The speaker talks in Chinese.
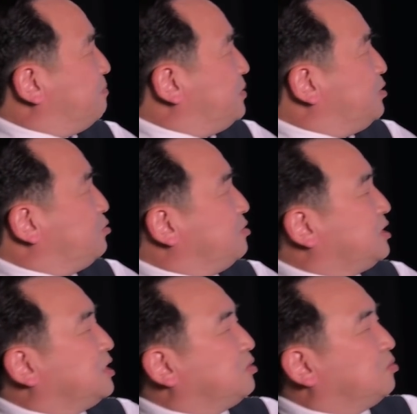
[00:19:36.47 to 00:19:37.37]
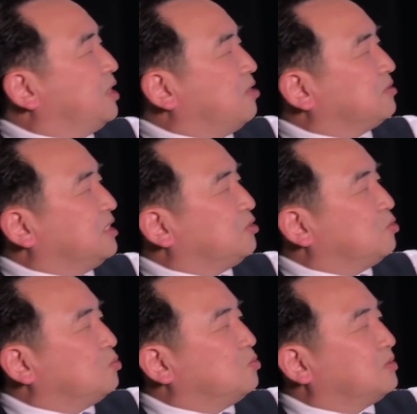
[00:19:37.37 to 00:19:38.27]
必须清楚了解
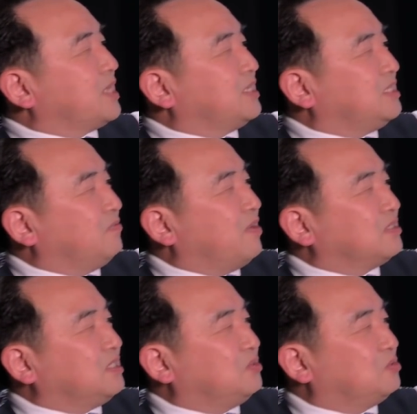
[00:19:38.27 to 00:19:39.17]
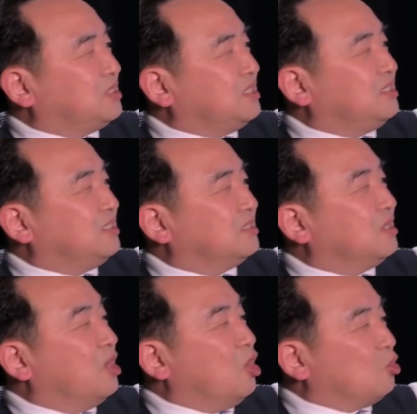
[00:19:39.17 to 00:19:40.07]
中共在西方技术进行
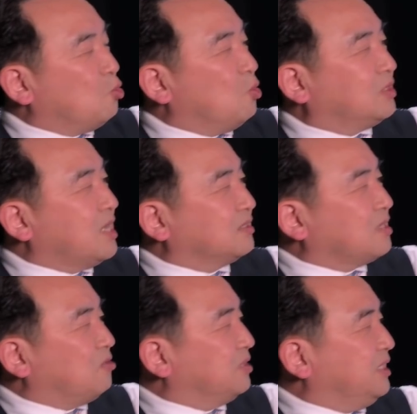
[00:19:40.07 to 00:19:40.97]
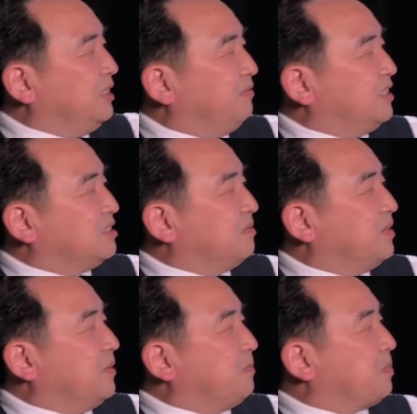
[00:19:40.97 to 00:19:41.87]
扩张到底意味着什么。